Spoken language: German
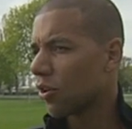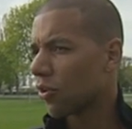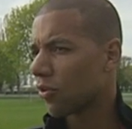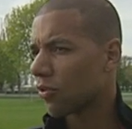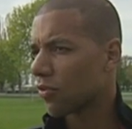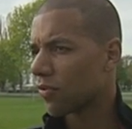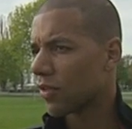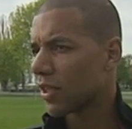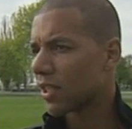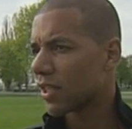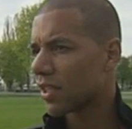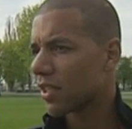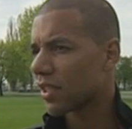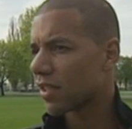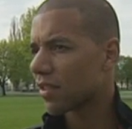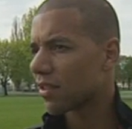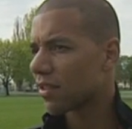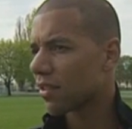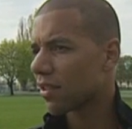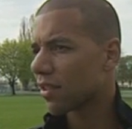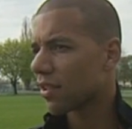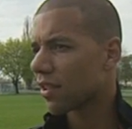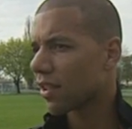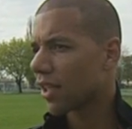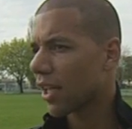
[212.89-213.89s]
Und wenn es
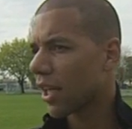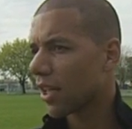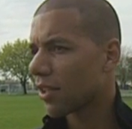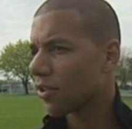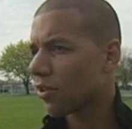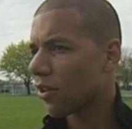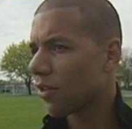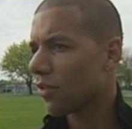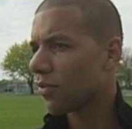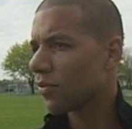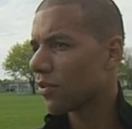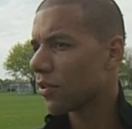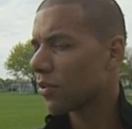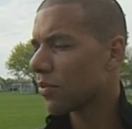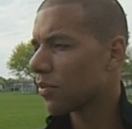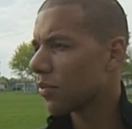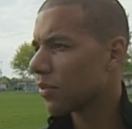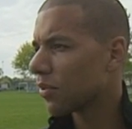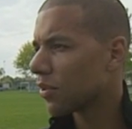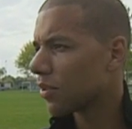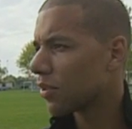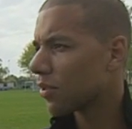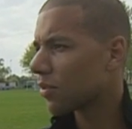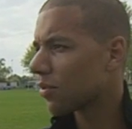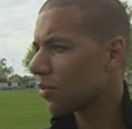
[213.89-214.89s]
jetzt äh, die rechte
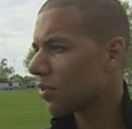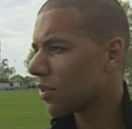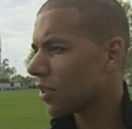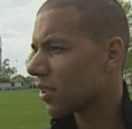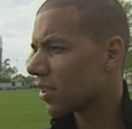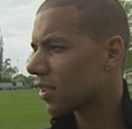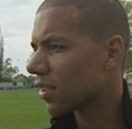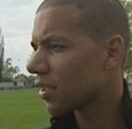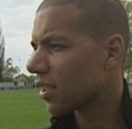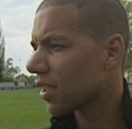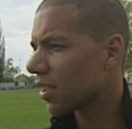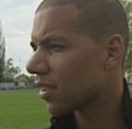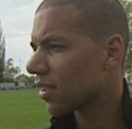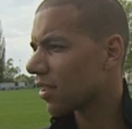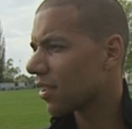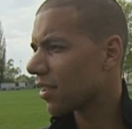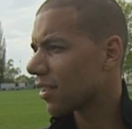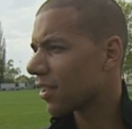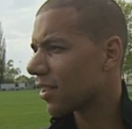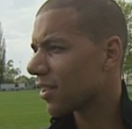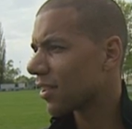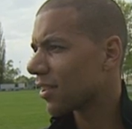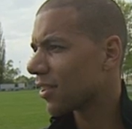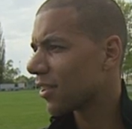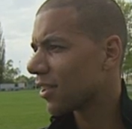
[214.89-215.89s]
Offensivposition ist, dann
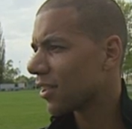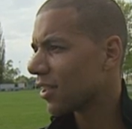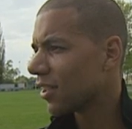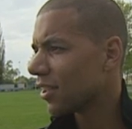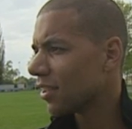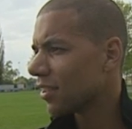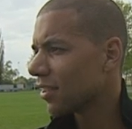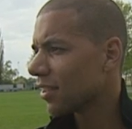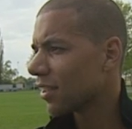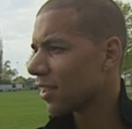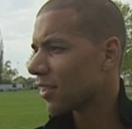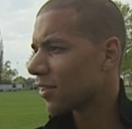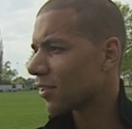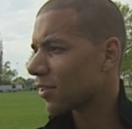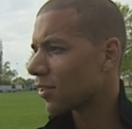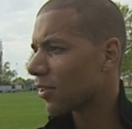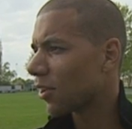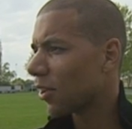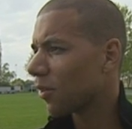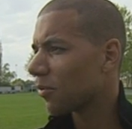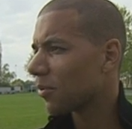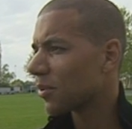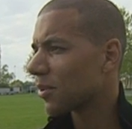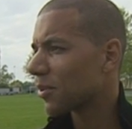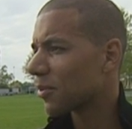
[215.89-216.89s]
ist es,
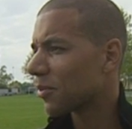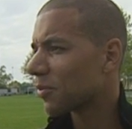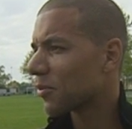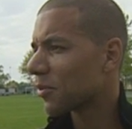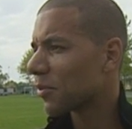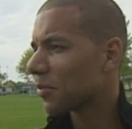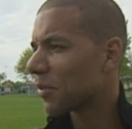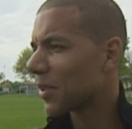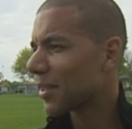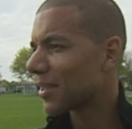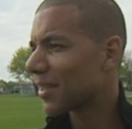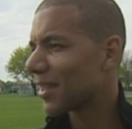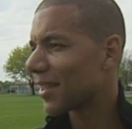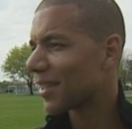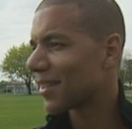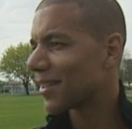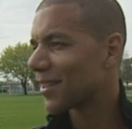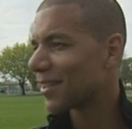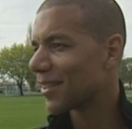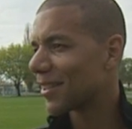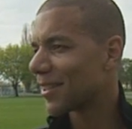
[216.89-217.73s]
glaube ich, umso besser.